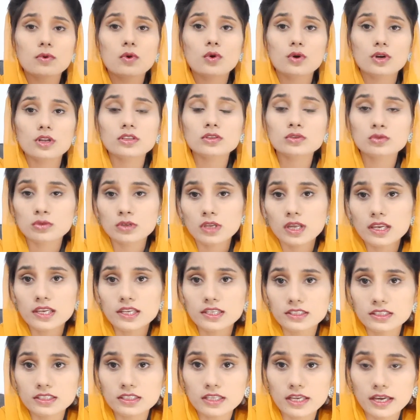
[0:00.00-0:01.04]
औरत हुला
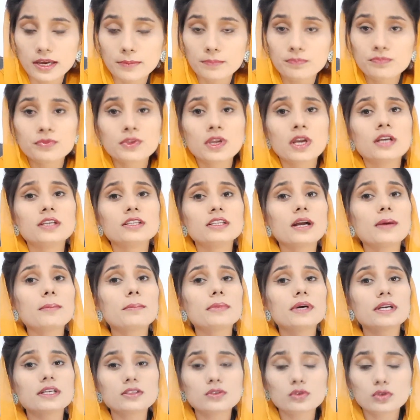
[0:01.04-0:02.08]
लेती है या
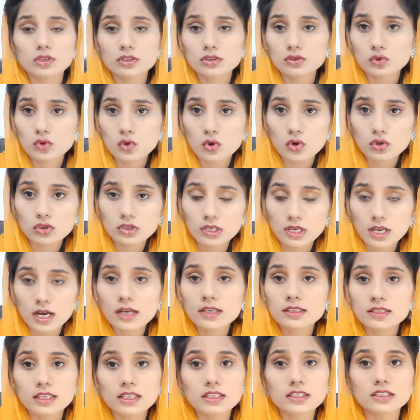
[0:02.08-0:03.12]
मर्द औरत को
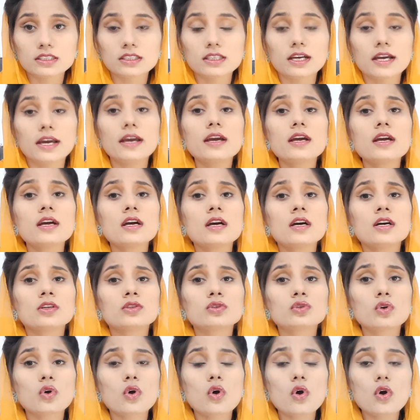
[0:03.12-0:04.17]
तलाक दे देता है
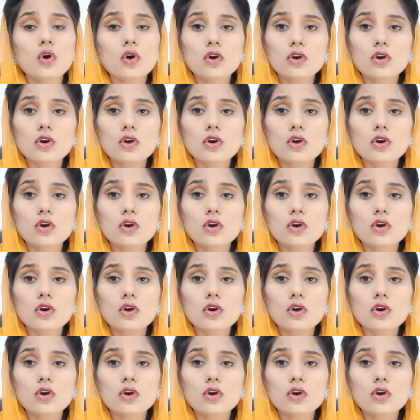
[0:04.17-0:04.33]
तो